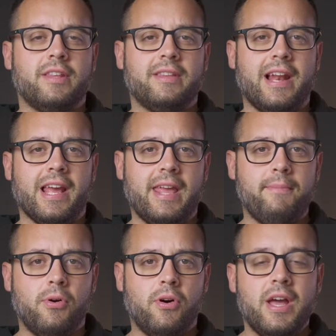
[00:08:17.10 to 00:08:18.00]
tendrá el
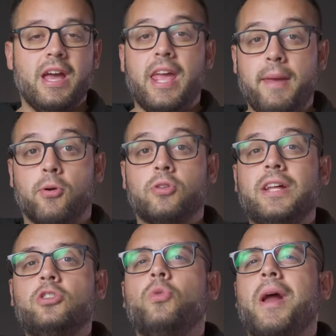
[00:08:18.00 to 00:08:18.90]
equipo y por
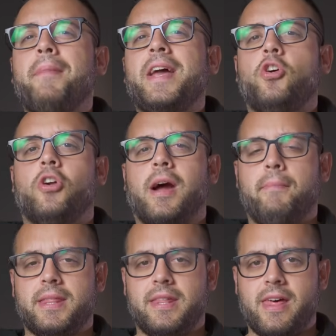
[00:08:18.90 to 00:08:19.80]
tanto una mayor
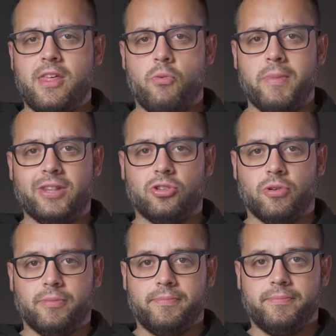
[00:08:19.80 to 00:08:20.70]
capacidad de
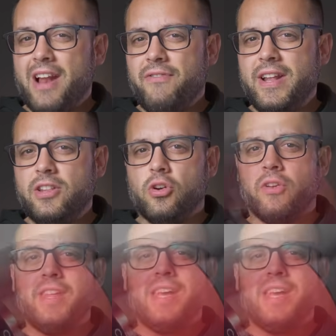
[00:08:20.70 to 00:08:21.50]
aumento. El filtro